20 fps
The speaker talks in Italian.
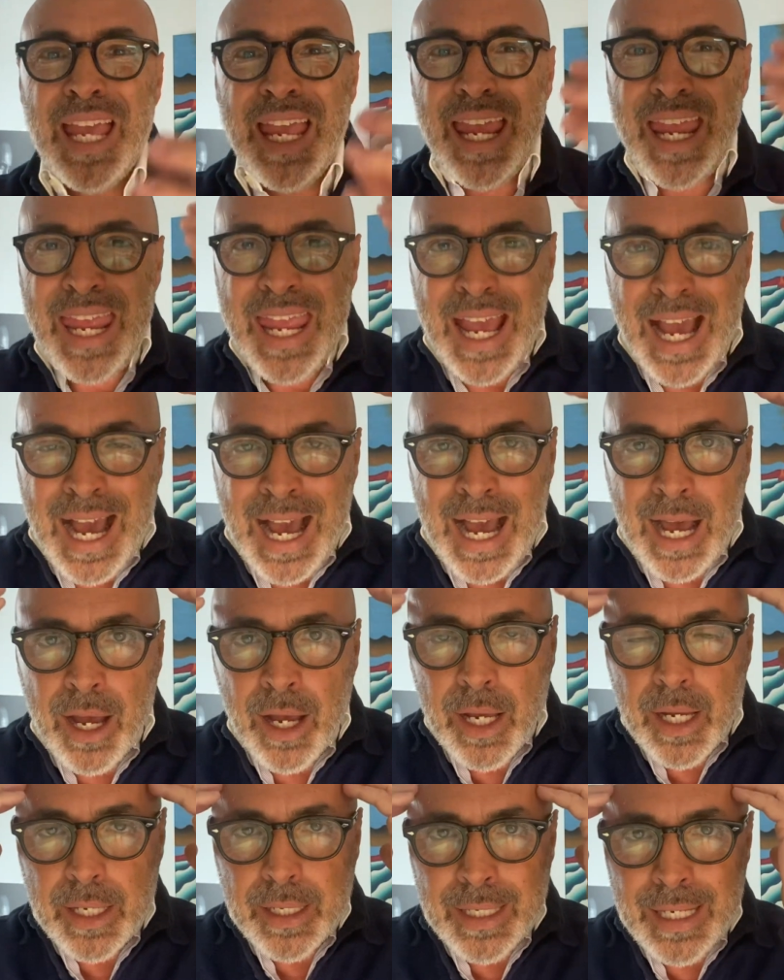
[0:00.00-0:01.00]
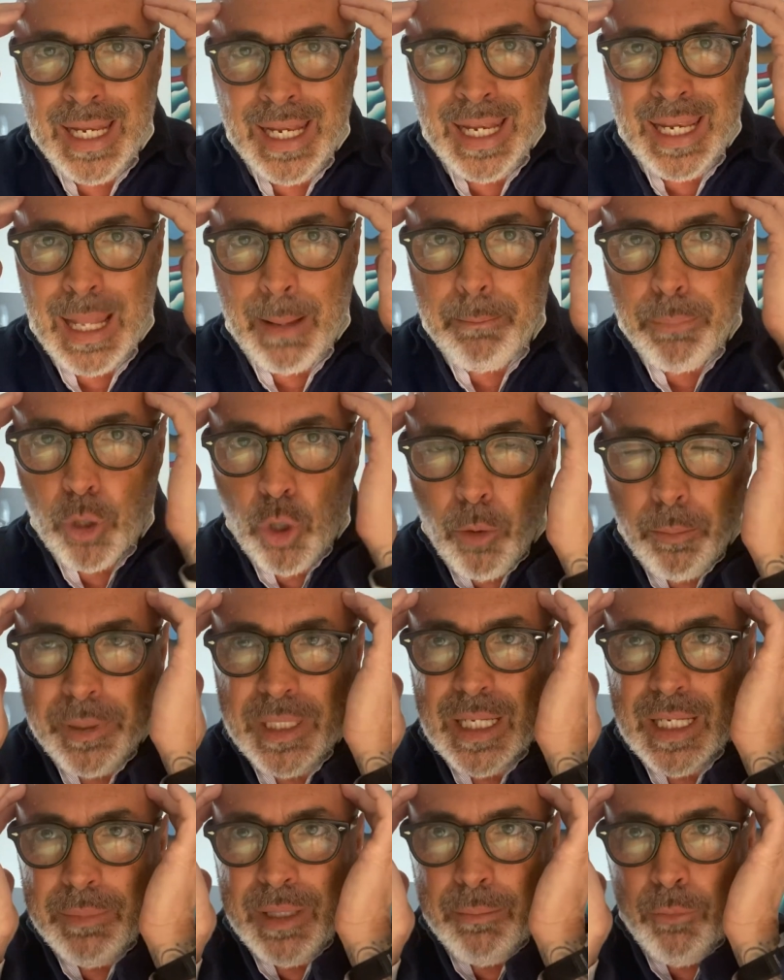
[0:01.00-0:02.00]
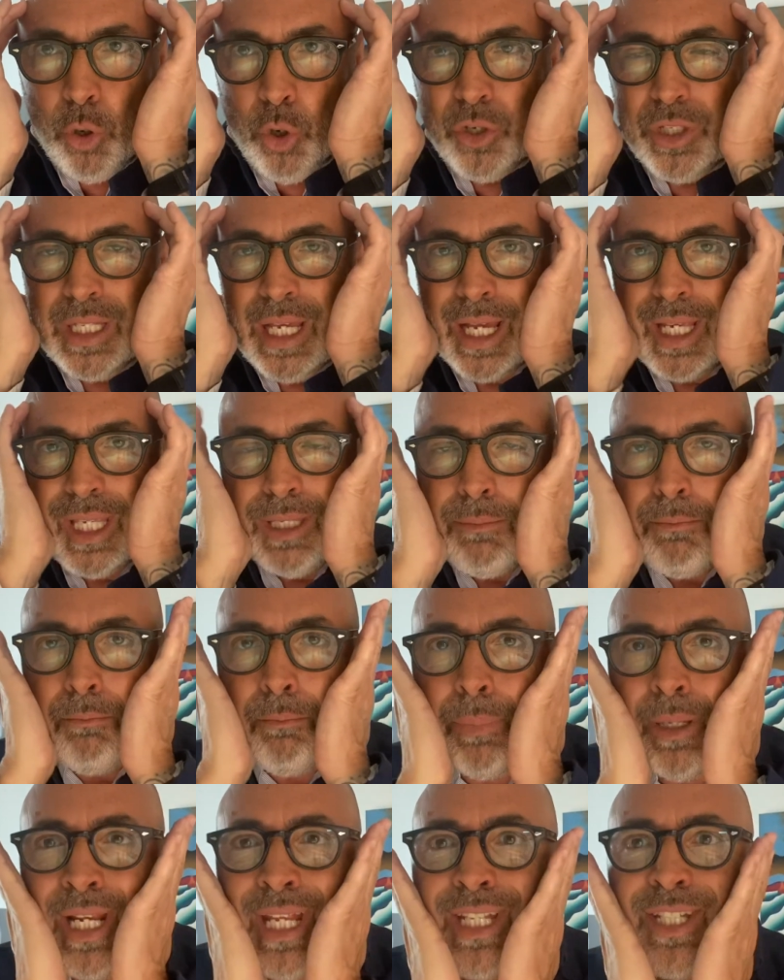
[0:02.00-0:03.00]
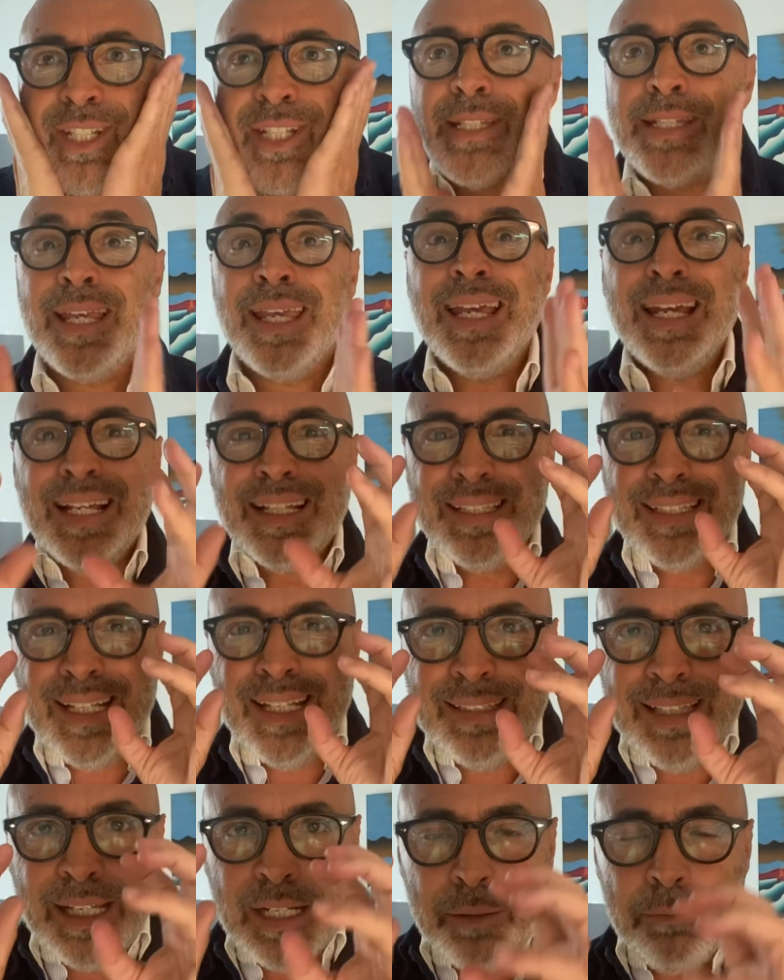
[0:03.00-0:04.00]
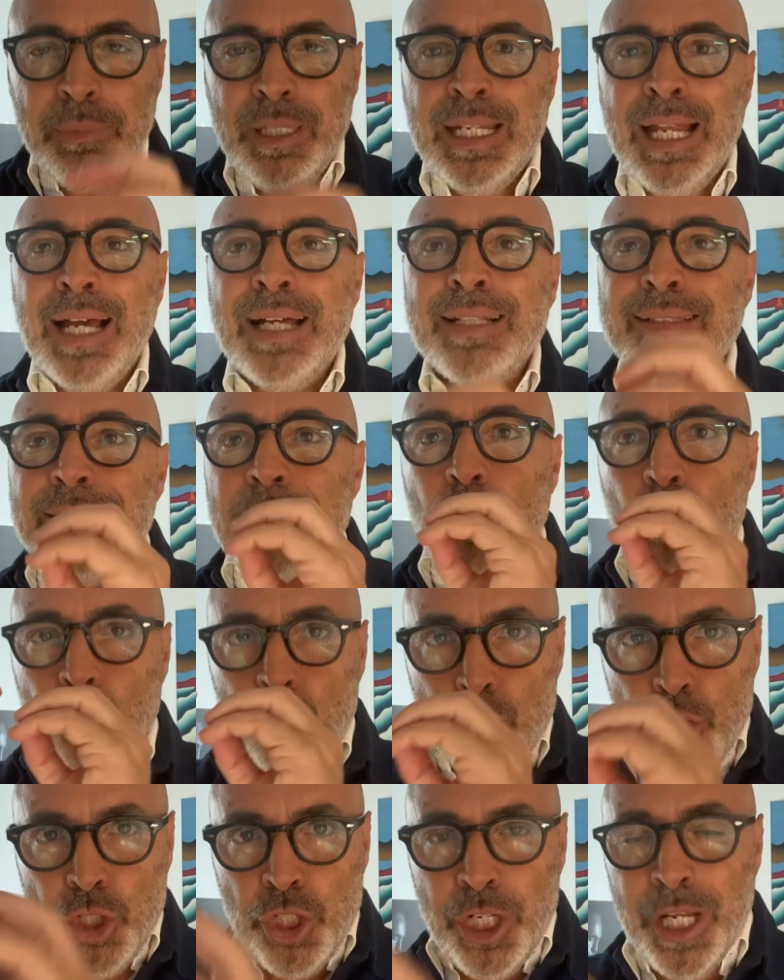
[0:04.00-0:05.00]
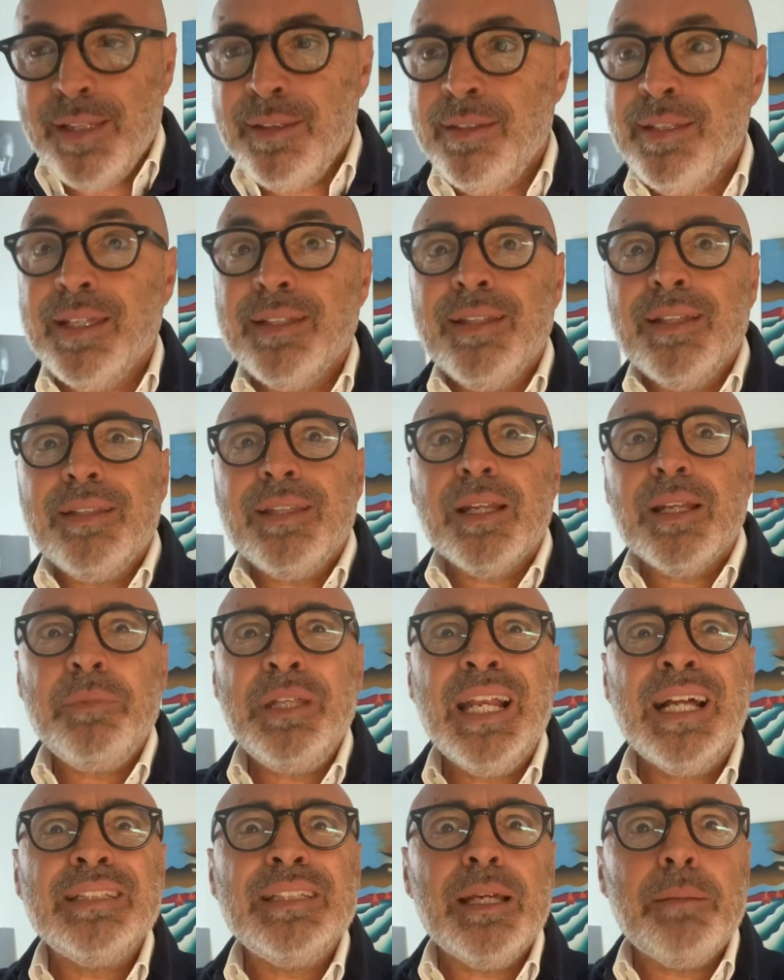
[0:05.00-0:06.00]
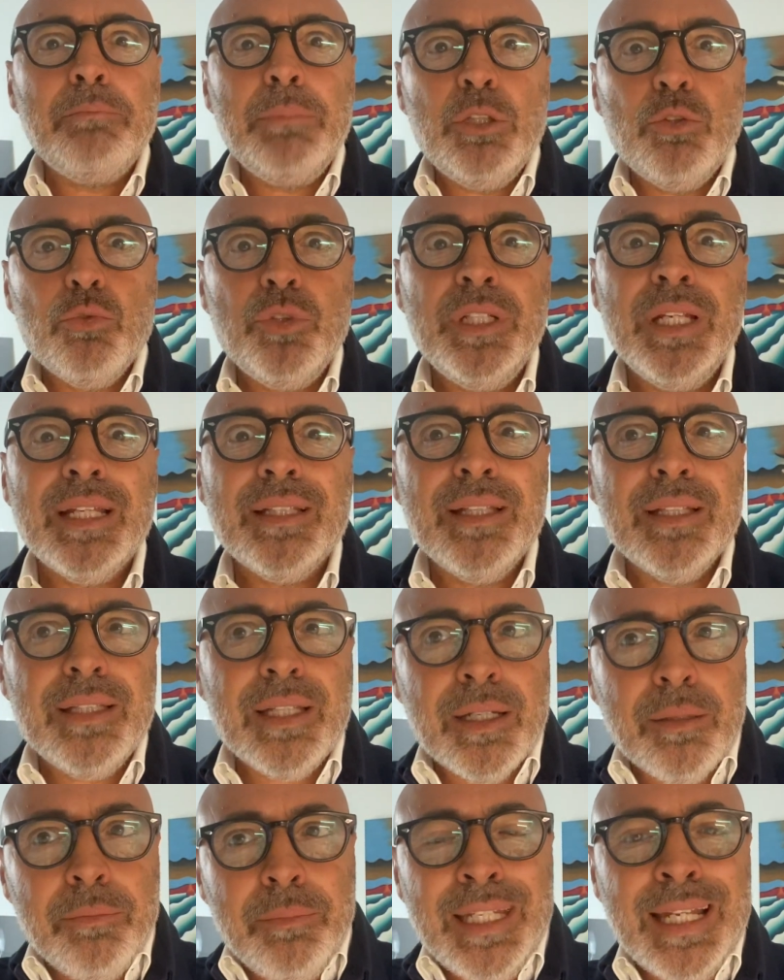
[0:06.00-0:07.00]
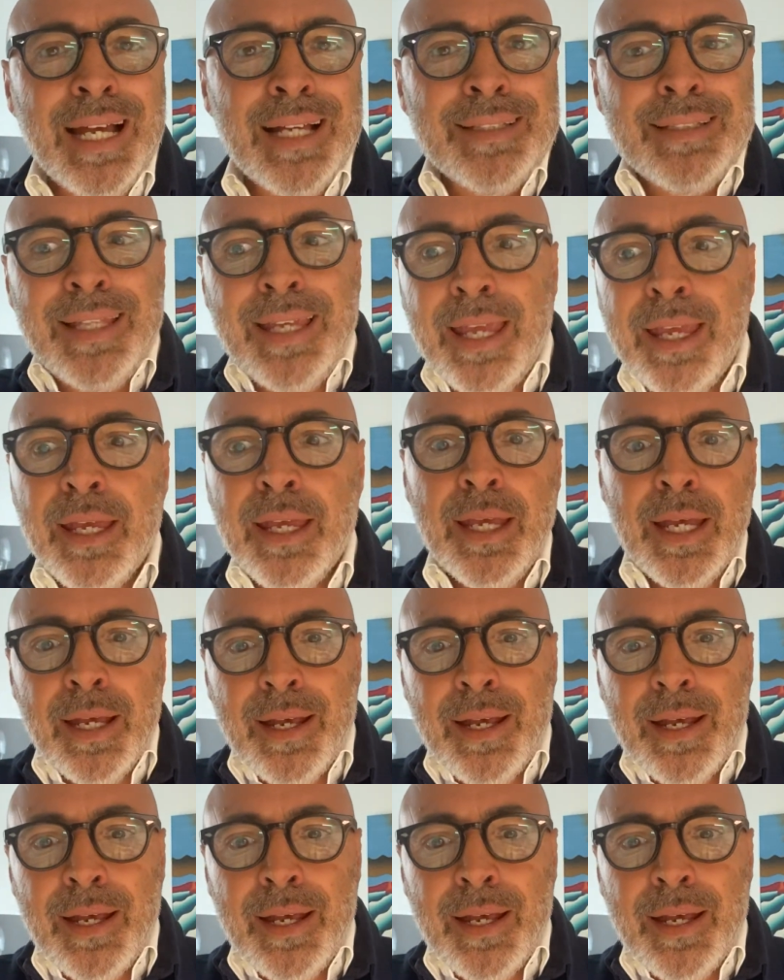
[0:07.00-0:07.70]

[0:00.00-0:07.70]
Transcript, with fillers: e ha nella propria memoria impresse determinati concetti e determinate abitudini e determinate